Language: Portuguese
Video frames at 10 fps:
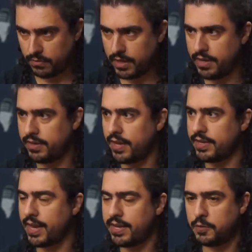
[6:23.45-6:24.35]
e
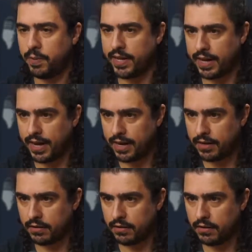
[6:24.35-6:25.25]
tentar
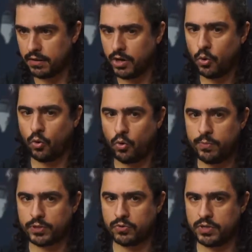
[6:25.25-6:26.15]
explicar
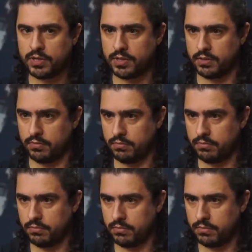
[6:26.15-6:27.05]
como as coisas são,
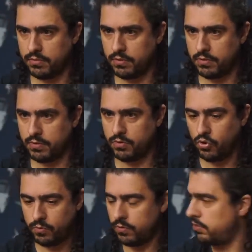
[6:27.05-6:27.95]

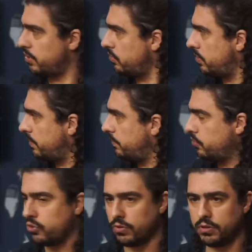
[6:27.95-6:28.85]
como as coisas
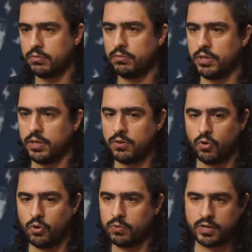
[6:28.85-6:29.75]
funcionam e
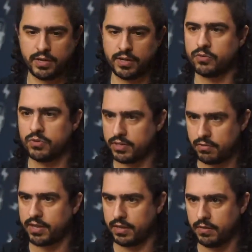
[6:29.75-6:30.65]
como que as coisas
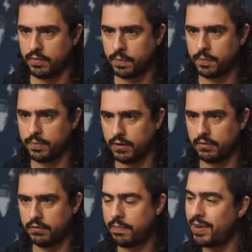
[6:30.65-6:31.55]
estão aqui,
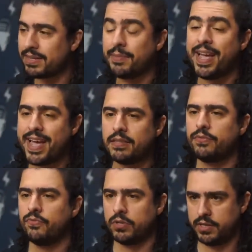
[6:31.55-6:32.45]
entendeu? Então, é basicamente essa é a
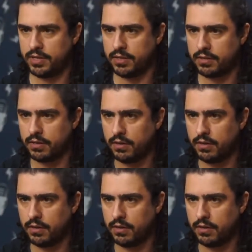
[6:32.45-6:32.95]
função da ciência.